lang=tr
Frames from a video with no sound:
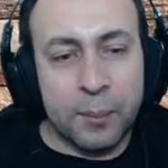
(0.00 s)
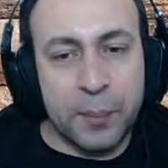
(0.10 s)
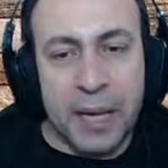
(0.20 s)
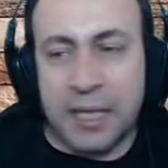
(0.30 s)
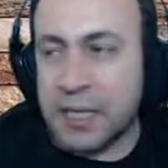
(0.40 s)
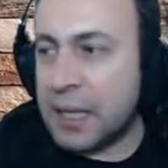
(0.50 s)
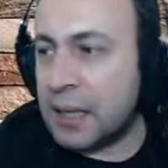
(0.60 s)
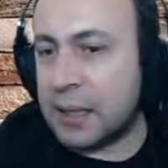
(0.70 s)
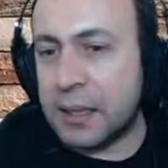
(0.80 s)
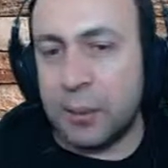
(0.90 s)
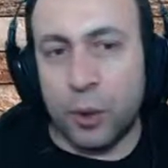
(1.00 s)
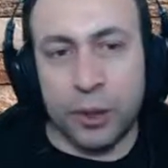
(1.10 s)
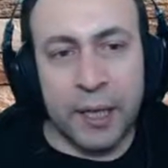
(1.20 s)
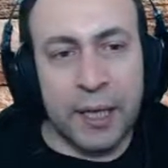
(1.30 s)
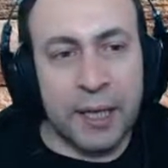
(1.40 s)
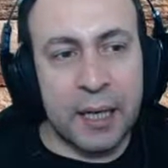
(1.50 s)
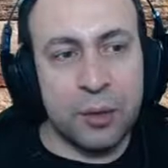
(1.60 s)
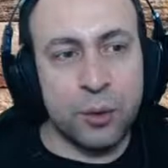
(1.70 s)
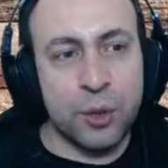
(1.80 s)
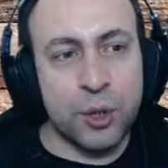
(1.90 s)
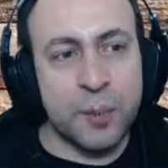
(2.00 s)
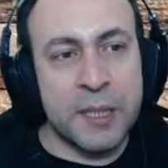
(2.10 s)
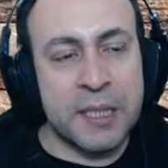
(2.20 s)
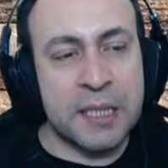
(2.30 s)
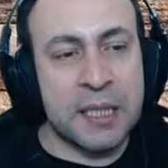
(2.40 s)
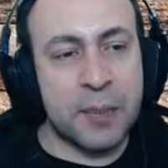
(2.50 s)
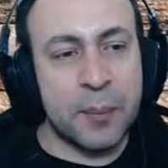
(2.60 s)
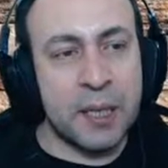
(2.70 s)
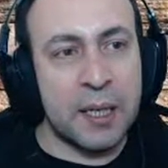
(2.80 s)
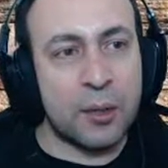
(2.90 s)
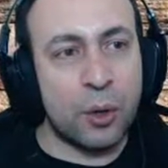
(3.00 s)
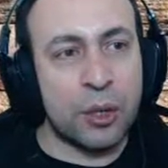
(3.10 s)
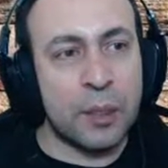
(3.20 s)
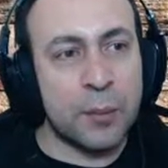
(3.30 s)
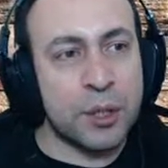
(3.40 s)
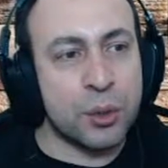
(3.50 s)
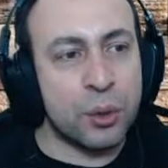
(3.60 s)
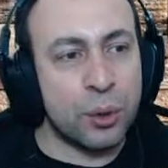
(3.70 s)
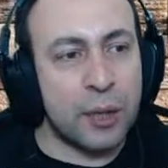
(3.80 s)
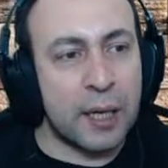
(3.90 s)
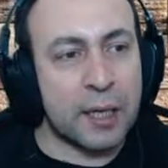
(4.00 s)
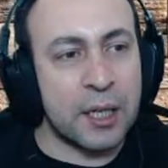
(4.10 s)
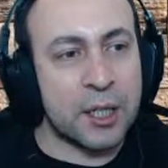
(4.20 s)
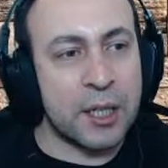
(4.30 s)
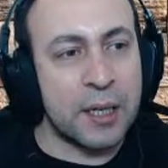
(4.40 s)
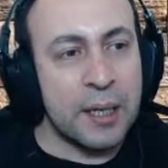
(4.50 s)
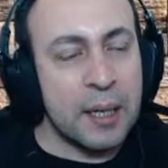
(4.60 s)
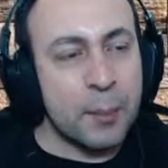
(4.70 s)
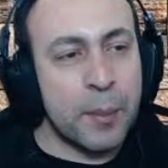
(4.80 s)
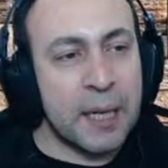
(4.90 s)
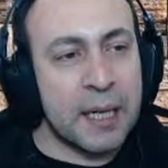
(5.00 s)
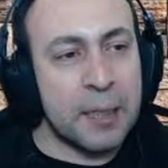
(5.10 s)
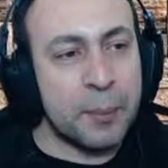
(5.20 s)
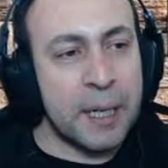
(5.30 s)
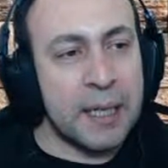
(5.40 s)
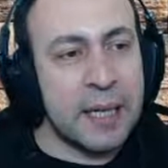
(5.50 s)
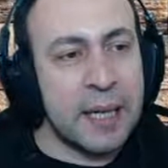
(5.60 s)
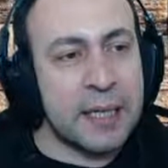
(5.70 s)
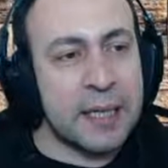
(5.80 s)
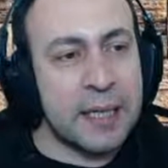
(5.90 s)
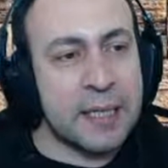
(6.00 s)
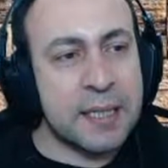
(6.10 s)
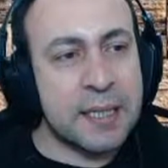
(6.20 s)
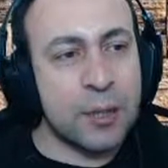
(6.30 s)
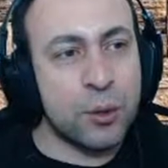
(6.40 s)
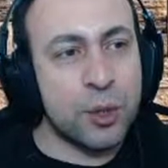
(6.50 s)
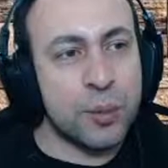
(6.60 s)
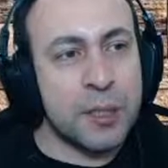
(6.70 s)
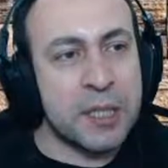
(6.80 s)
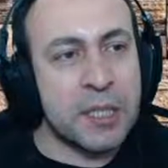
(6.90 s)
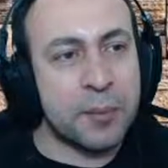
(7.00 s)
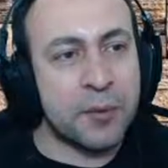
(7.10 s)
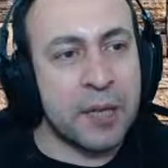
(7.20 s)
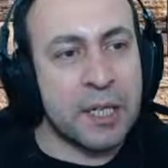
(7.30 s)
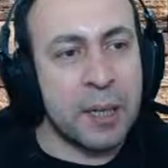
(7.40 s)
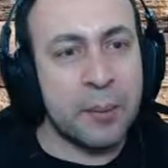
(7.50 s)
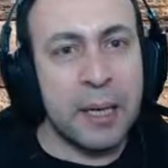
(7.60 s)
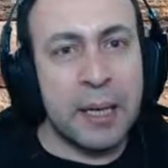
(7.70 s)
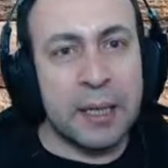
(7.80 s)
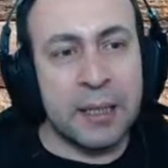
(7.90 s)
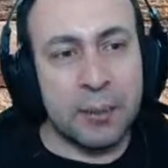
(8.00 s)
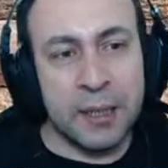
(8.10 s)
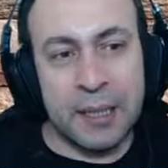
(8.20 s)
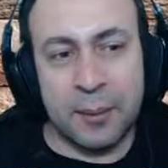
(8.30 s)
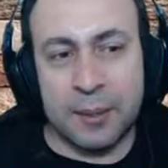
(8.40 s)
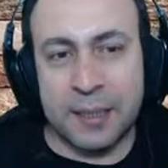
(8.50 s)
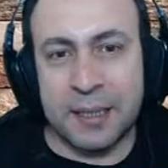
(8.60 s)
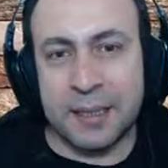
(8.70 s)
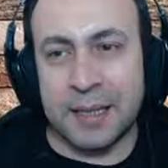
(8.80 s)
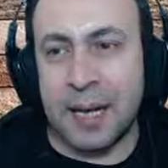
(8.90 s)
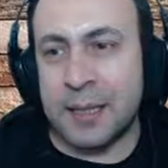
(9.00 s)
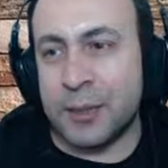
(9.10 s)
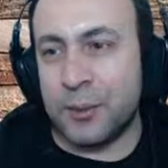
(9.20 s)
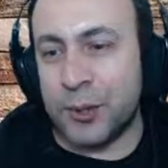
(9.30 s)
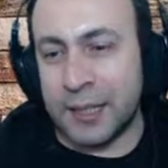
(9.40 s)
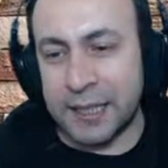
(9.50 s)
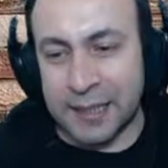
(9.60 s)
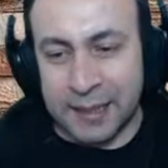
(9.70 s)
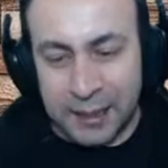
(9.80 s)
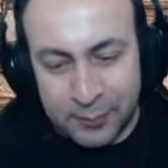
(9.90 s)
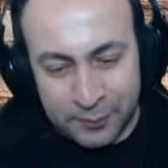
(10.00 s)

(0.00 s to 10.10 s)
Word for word: Başlattığım odaya gelin. 100 bin ZP'lik odamız kuruldu arkadaşlar. Bakalım beni yenerseniz size 100 bin ZP vereceğim. Tabi yenebilirsiniz. Ağzını burnunu kırdıklarım.